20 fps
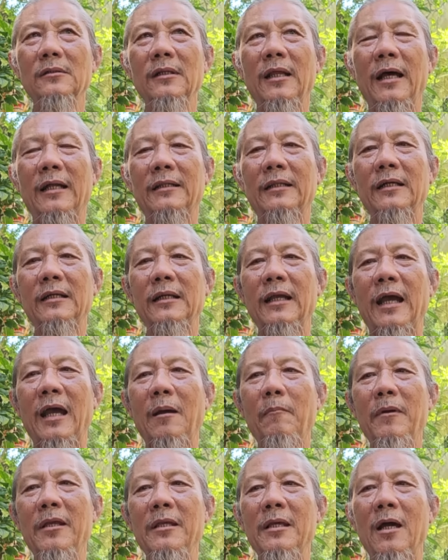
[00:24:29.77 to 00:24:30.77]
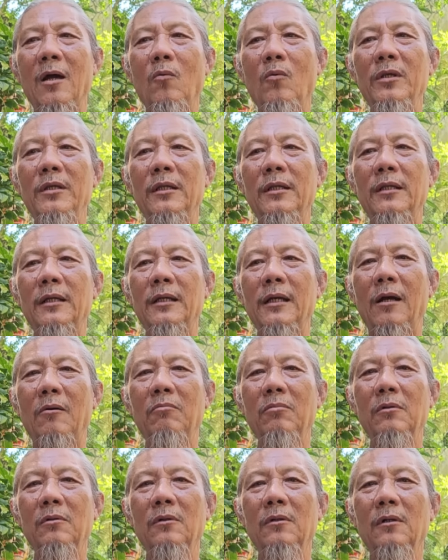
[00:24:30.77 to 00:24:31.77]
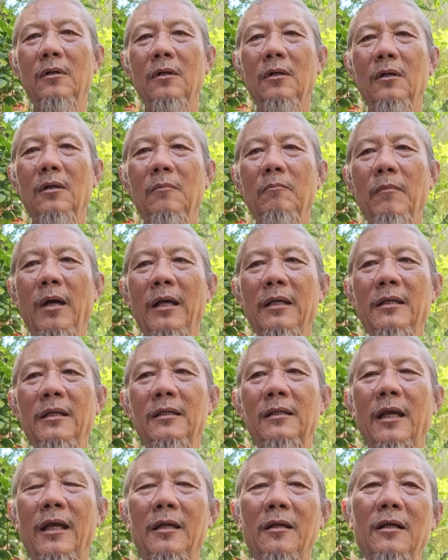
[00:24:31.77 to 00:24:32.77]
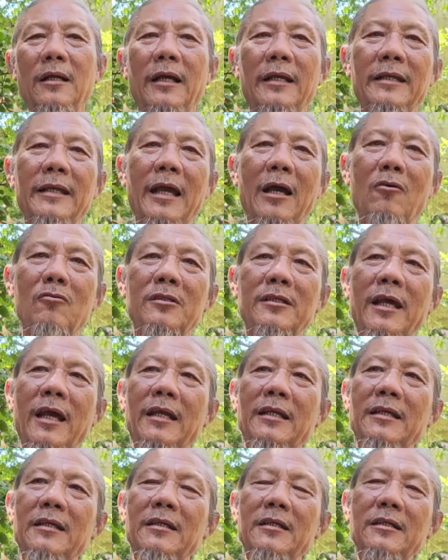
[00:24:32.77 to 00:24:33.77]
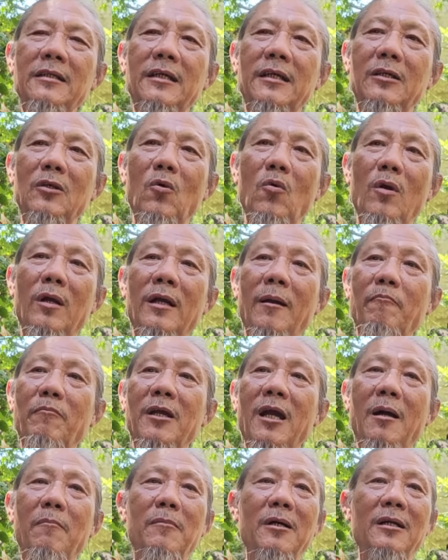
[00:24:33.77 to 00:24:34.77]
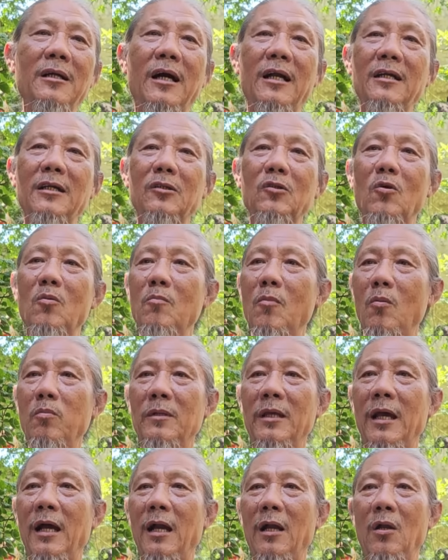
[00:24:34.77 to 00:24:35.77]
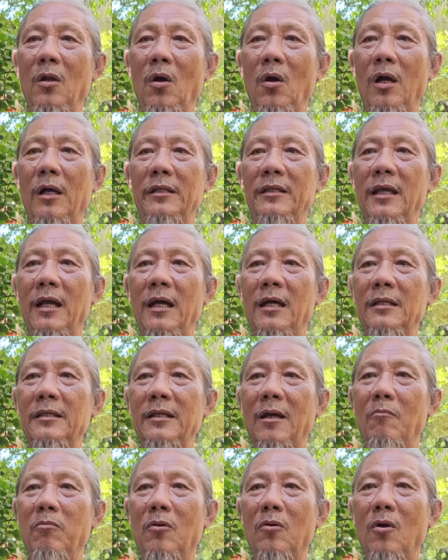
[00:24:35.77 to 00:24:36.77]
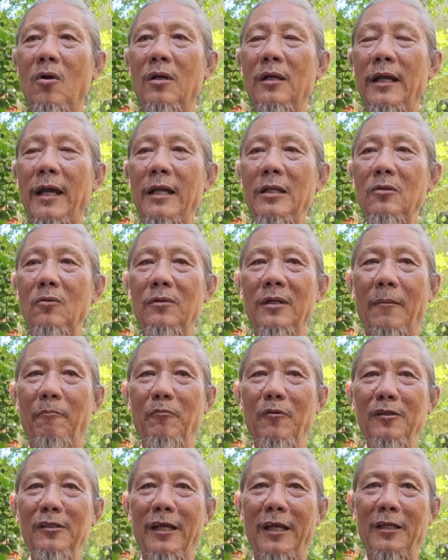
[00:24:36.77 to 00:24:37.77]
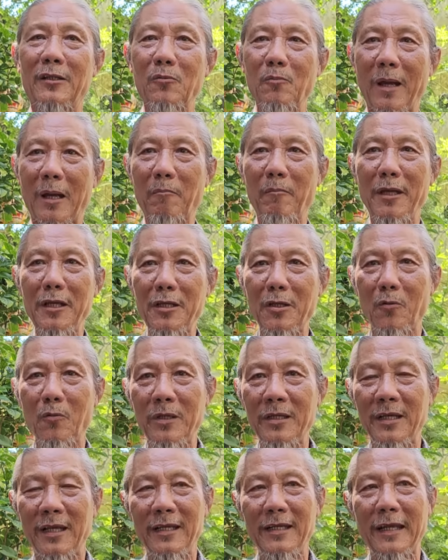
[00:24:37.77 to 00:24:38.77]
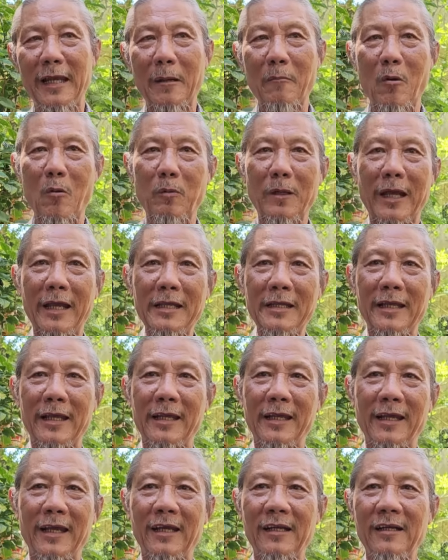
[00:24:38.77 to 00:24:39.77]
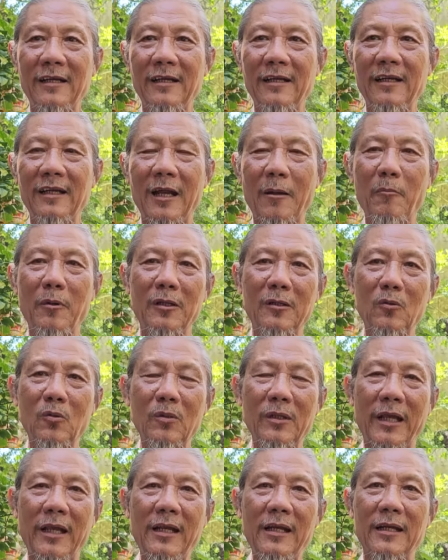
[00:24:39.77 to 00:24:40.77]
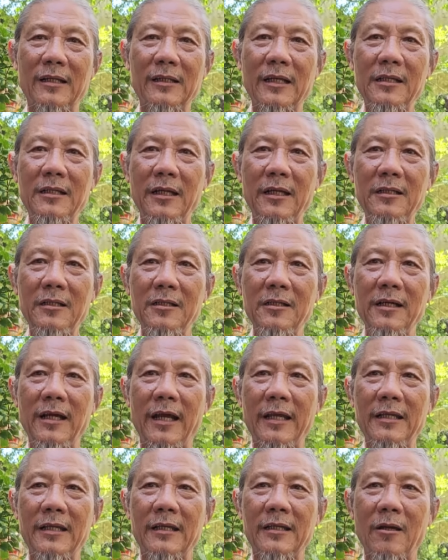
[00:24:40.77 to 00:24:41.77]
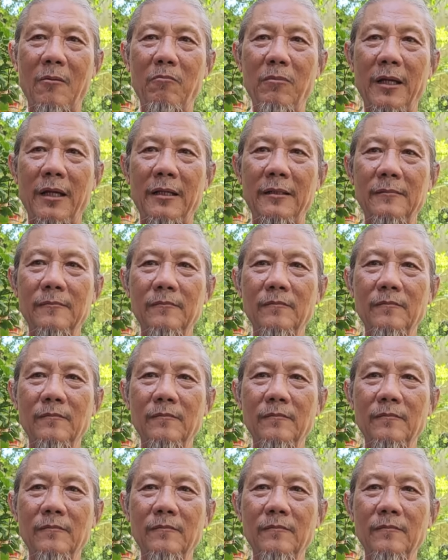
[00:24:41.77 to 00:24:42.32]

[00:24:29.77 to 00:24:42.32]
là tất cả bây giờ quý vị thấy không? Bởi vì thầy nói là giàu sang như nước trên nguồn, gặp cơn mưa lớn nó tuôn một giờ, lo vợ chồng con cái. Tôi gặp nó thầy, tôi bật mí cho quý vị nha, một cái vậy nha, là mình tôi thấy là thấy thương hai vợ chồng này.